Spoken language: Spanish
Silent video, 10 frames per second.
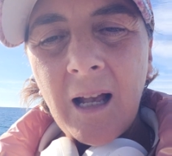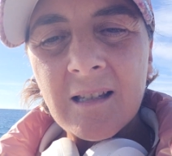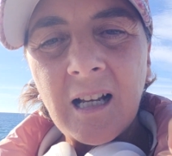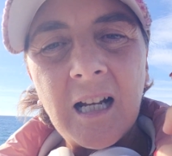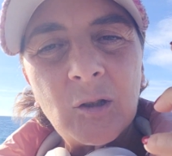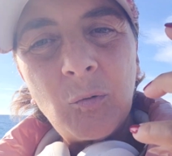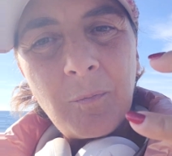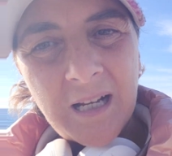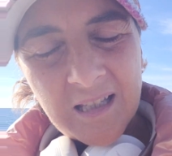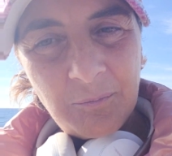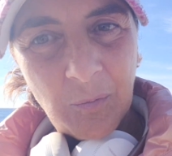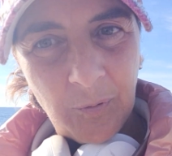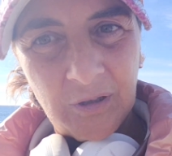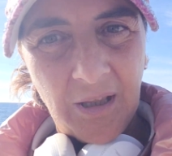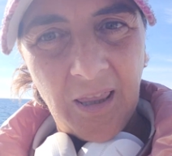sacar tu máximo
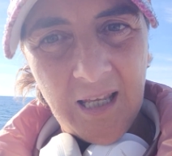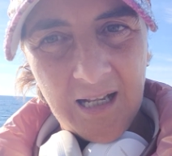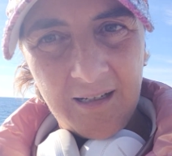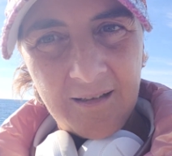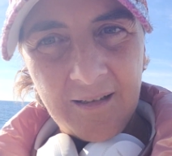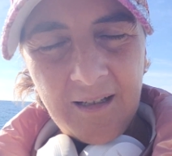potencial.